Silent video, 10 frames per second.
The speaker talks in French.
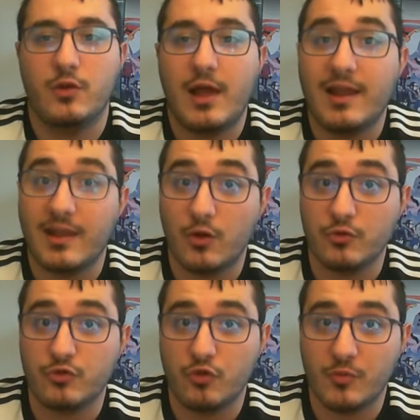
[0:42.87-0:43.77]
à la
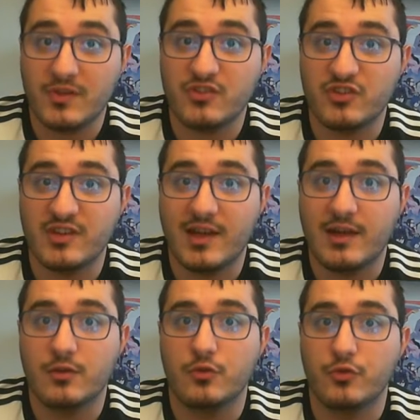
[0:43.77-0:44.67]
grande surprise
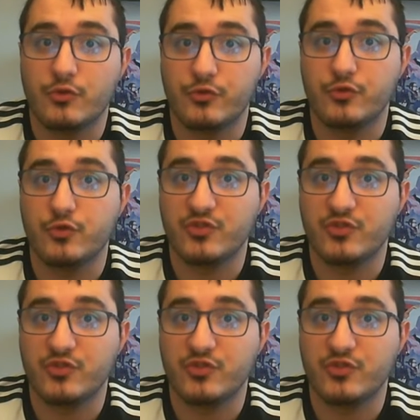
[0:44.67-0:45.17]
générale, le studio